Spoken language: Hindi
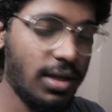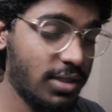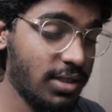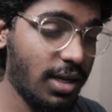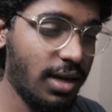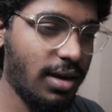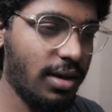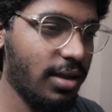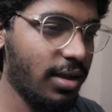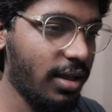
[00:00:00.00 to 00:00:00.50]

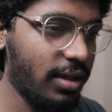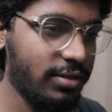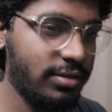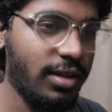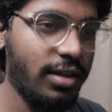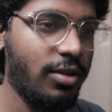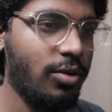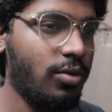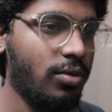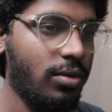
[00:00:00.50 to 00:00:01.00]
अचानक
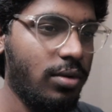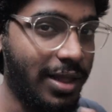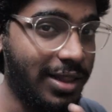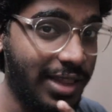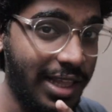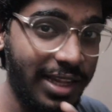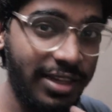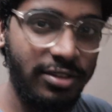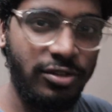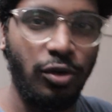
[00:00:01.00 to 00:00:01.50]
ऐसा क्यों मैं
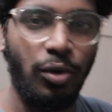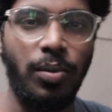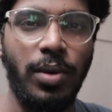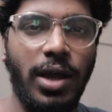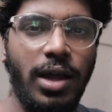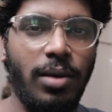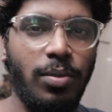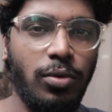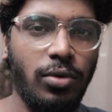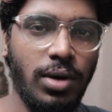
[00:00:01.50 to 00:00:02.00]
नहीं सो
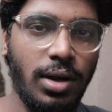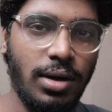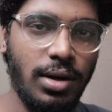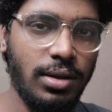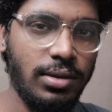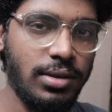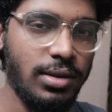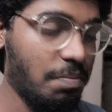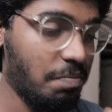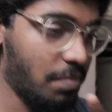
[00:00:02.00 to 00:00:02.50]
पाया पूरा
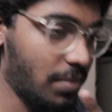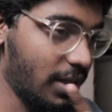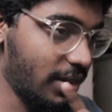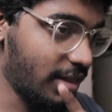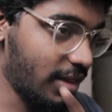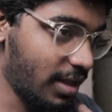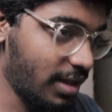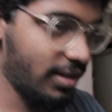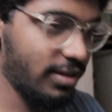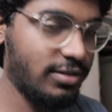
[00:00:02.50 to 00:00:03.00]
रात मैं
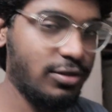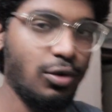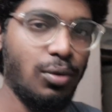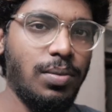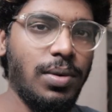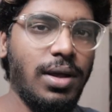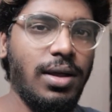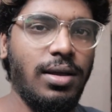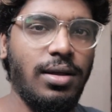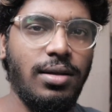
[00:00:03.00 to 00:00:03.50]
नहीं सो
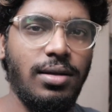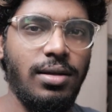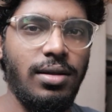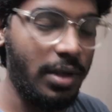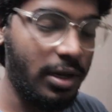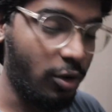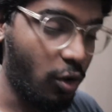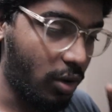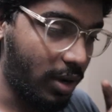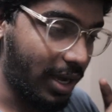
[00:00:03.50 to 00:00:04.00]
पाया
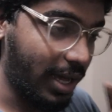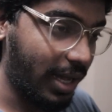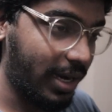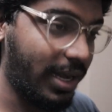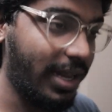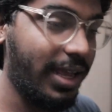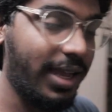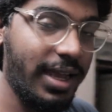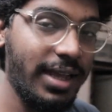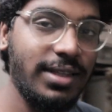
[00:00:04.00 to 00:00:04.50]
मेरे को
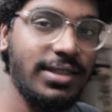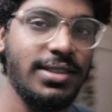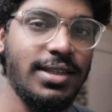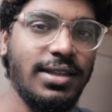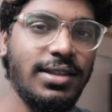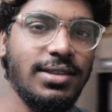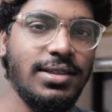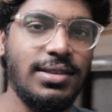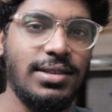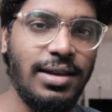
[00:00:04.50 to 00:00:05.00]
करने का है
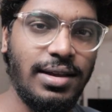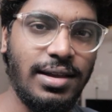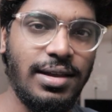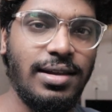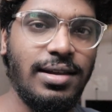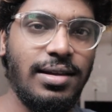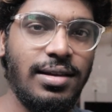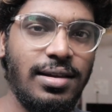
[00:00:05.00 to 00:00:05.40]
चेंज ठीक है